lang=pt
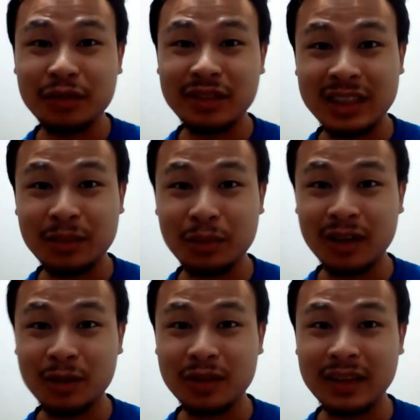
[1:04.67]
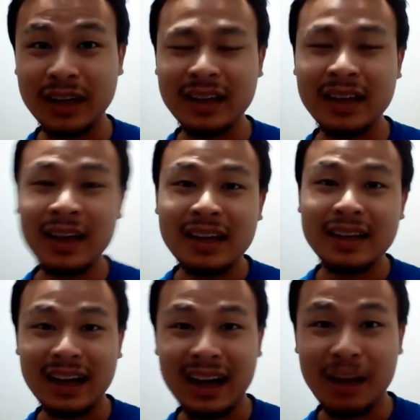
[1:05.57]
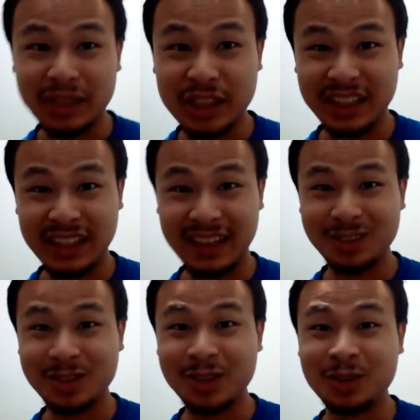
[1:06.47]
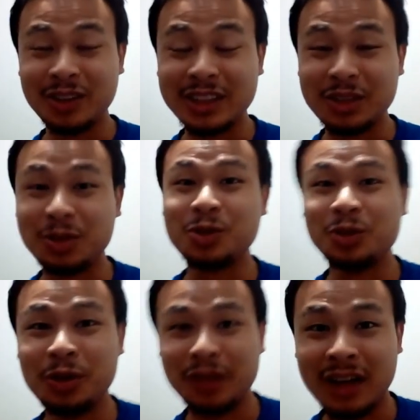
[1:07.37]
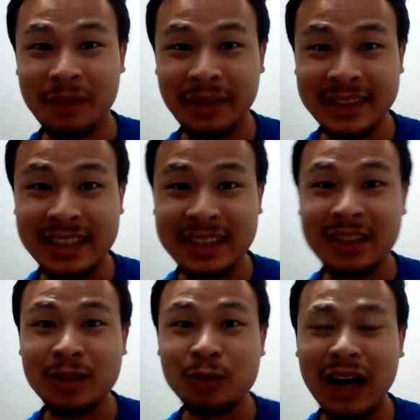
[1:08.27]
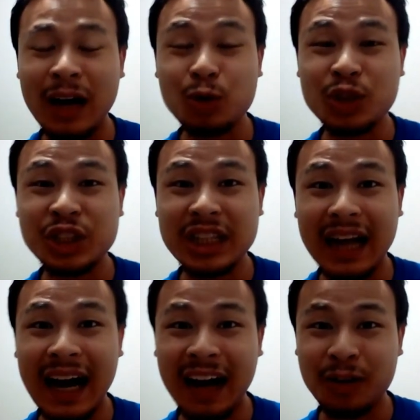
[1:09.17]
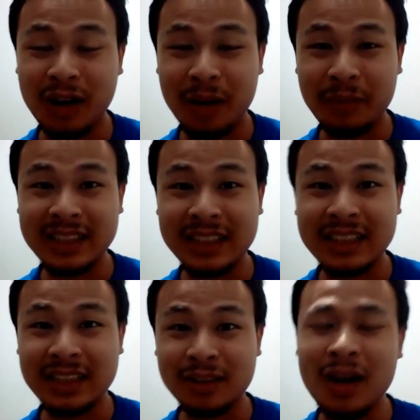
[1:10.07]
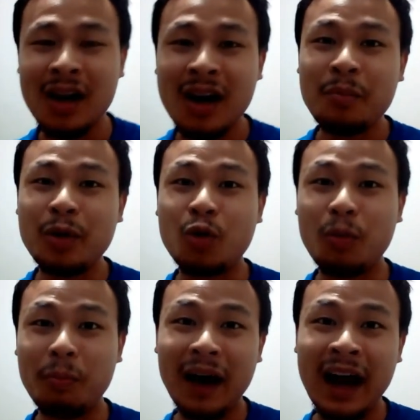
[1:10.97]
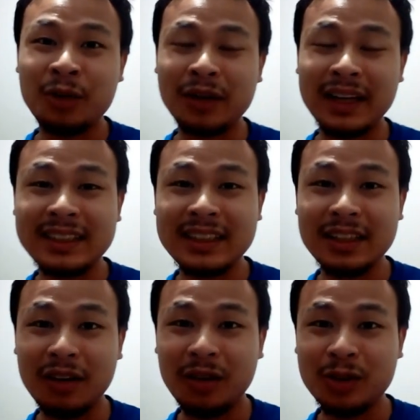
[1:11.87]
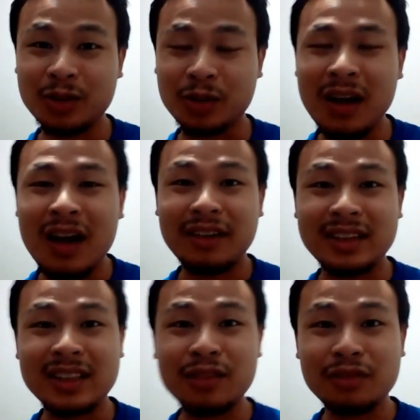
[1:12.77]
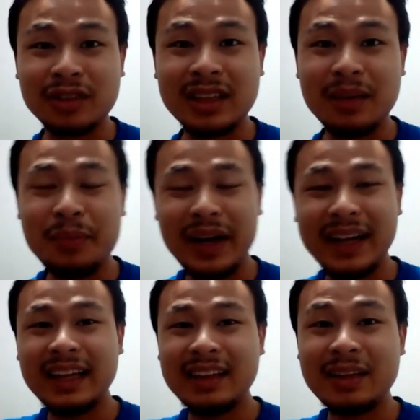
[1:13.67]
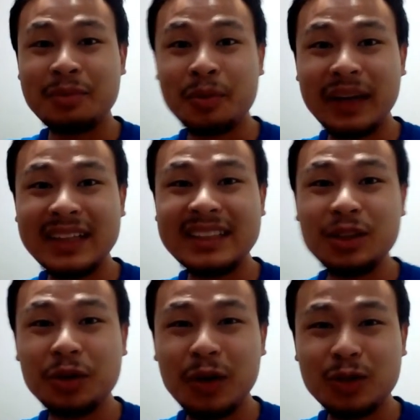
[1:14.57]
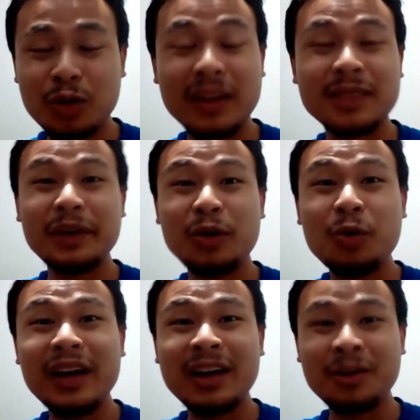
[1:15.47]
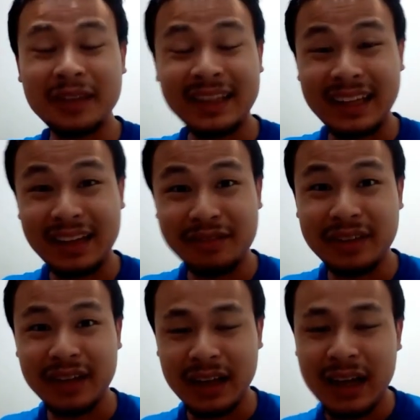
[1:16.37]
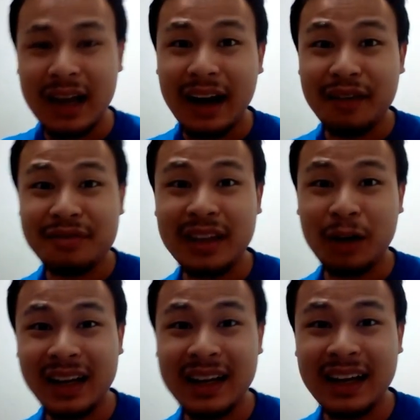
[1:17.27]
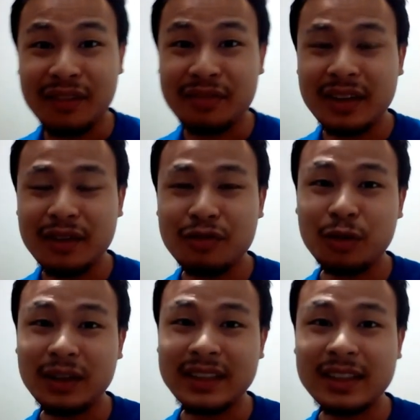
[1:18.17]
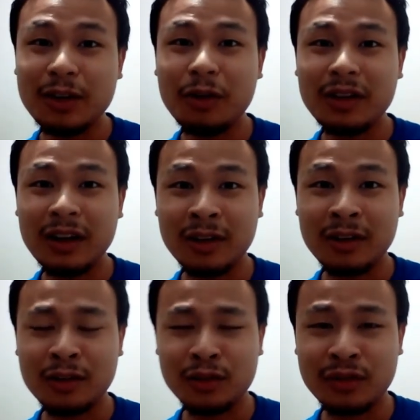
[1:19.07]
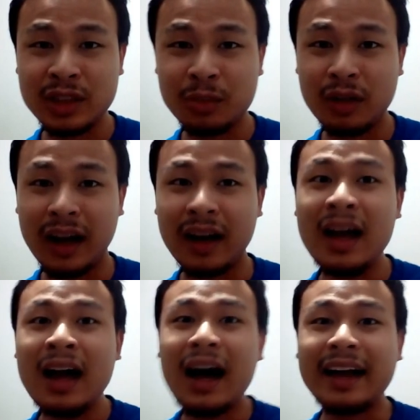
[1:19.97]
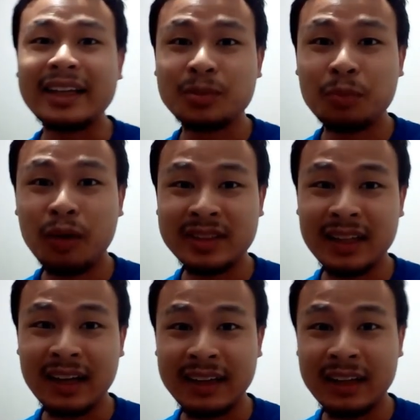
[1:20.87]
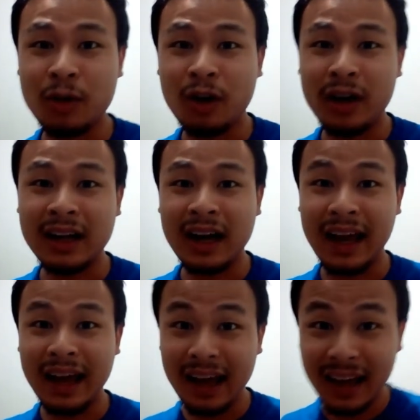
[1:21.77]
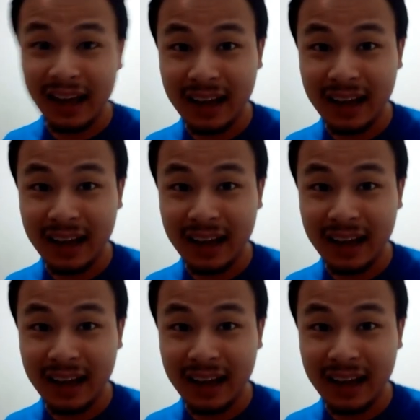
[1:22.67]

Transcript: que o vestibulando tem e que acaba tirando suas noites de sono, acaba te deixando angustiado, acaba te deixando preocupado, receoso, fazendo você perder tempo precioso com umas picuinhas que não tem nada a ver. Afinal, caligrafia influencia ou não na nota do vestibular? A resposta categórica é